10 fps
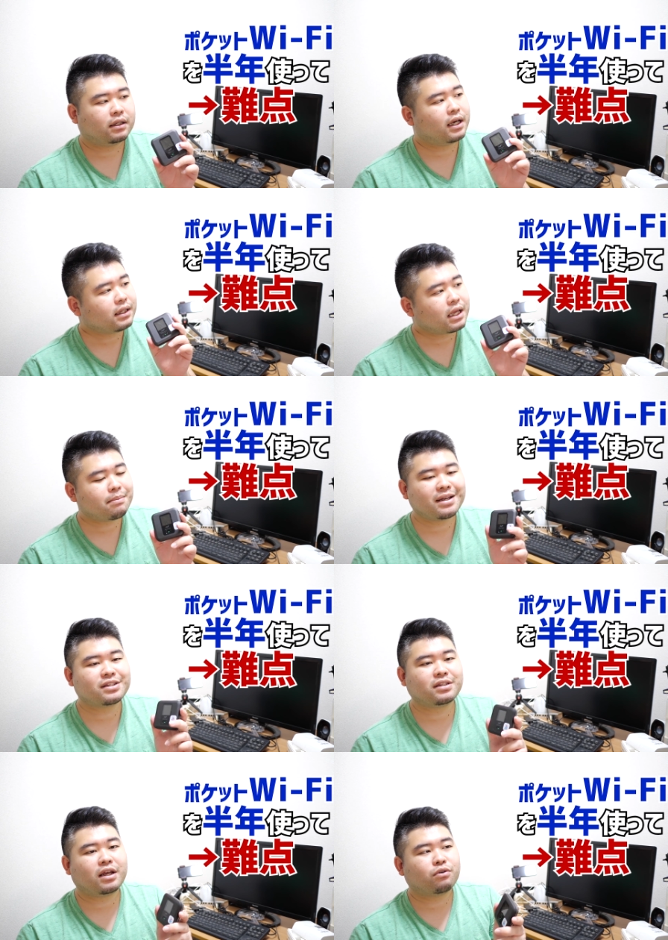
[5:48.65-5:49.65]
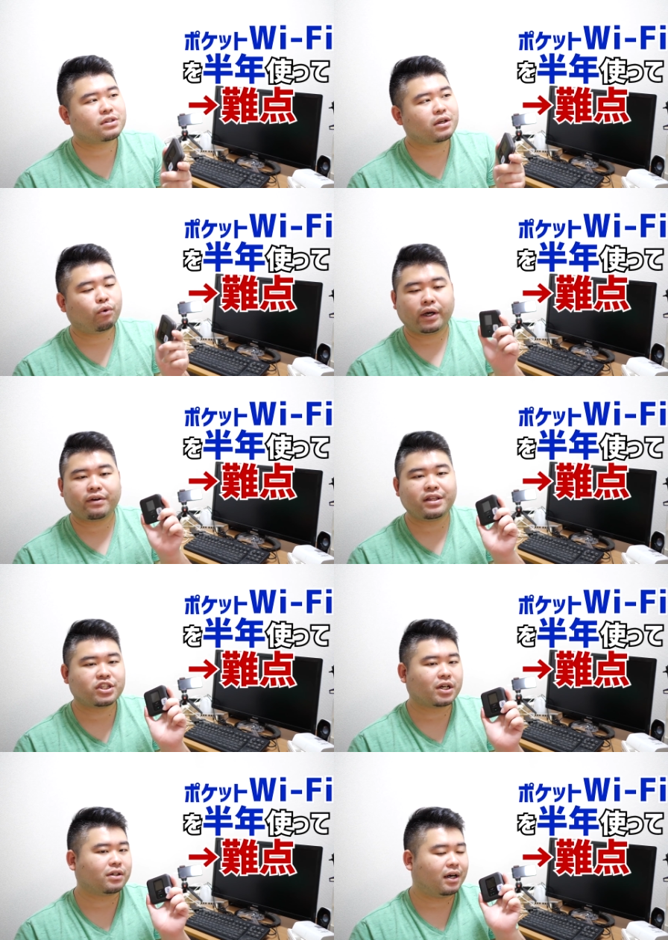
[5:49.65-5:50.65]
だいたい毎月ね、6500円
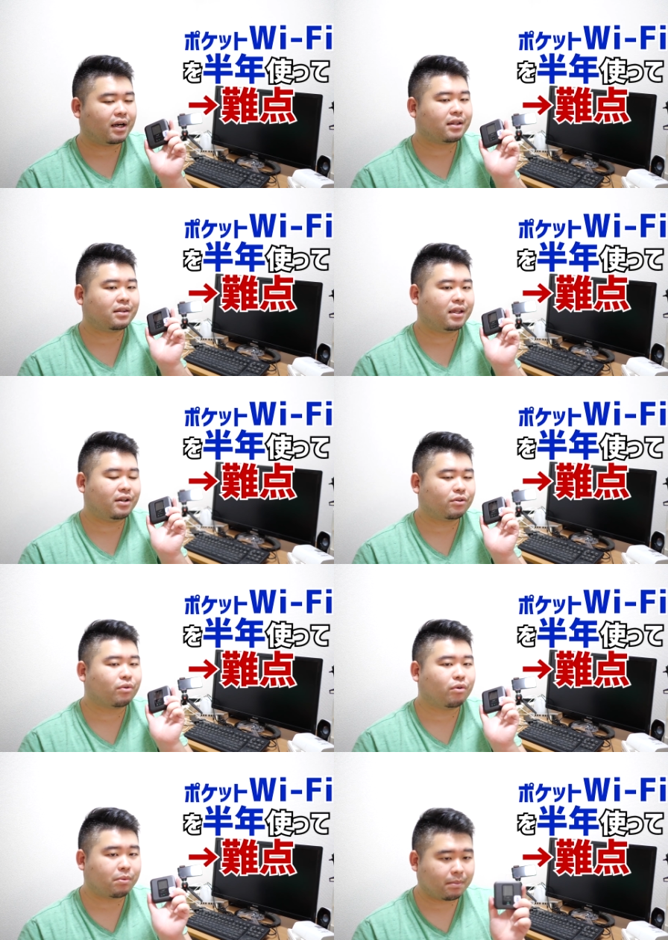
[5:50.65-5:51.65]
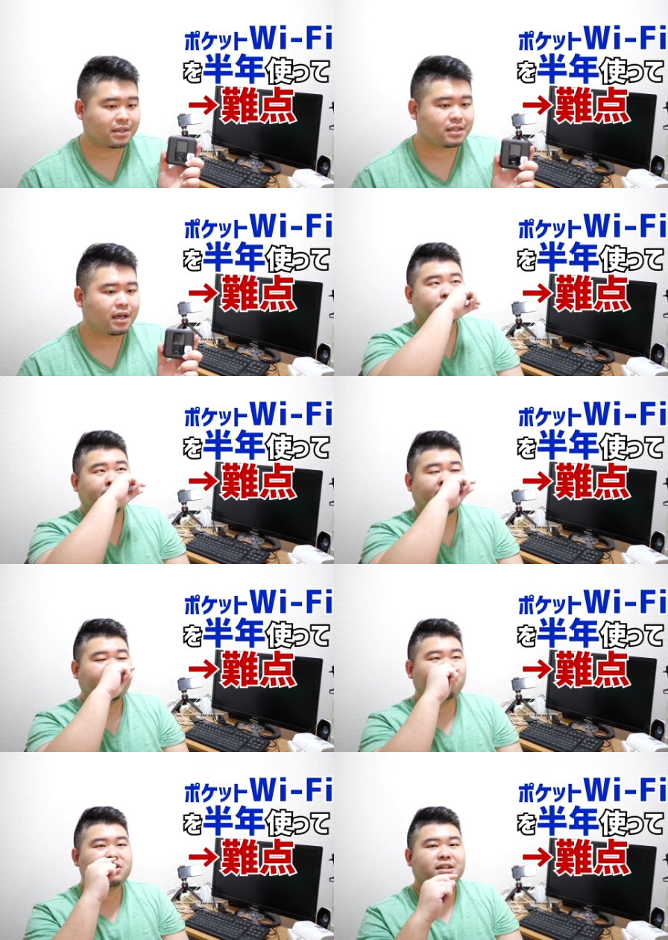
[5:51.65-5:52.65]
近く払っていると思います。まあ、
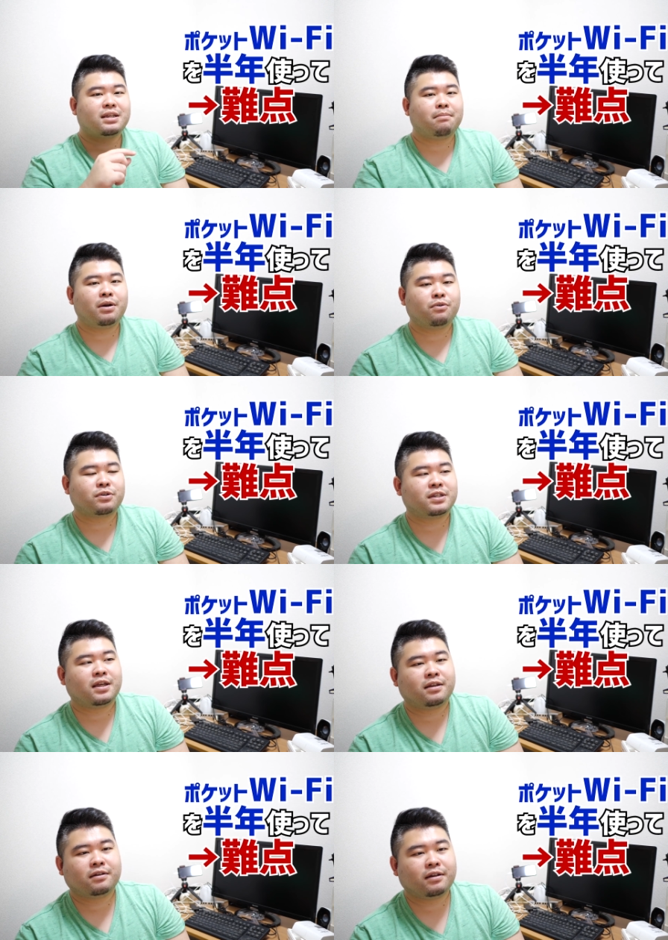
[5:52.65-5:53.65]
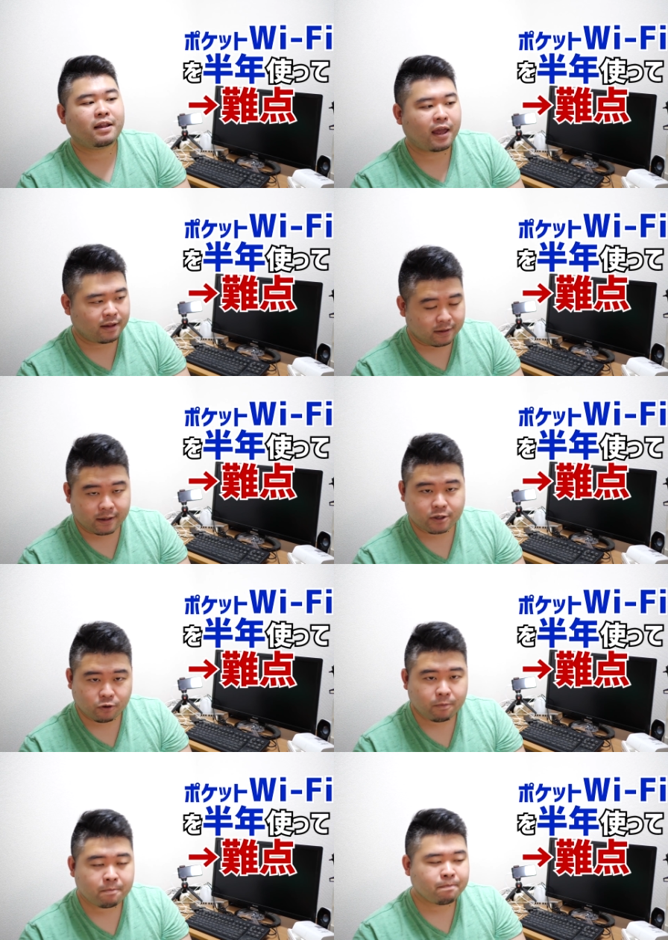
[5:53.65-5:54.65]
半年で3万6000円で
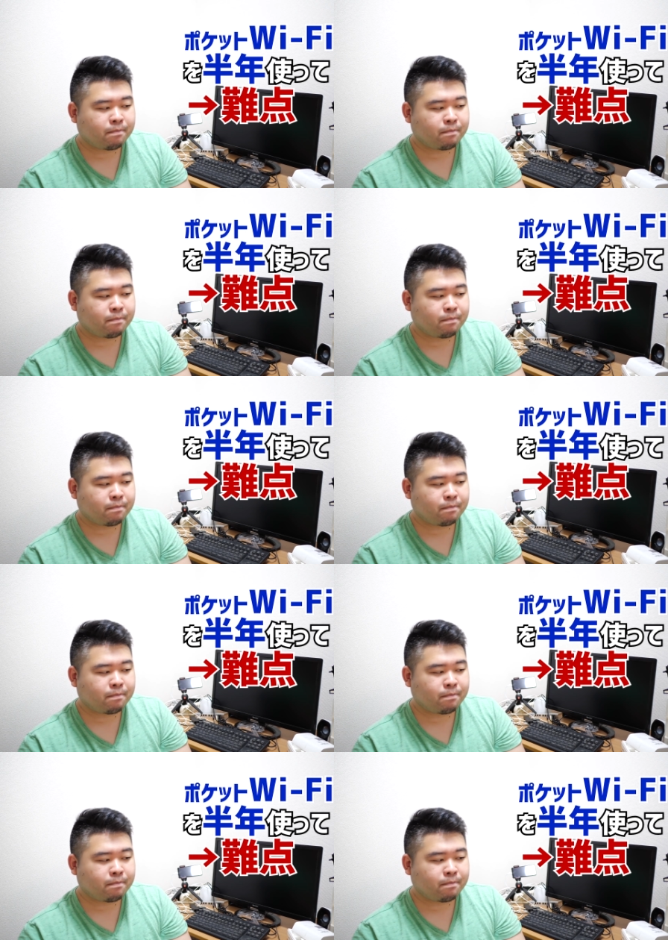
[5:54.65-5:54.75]
しょ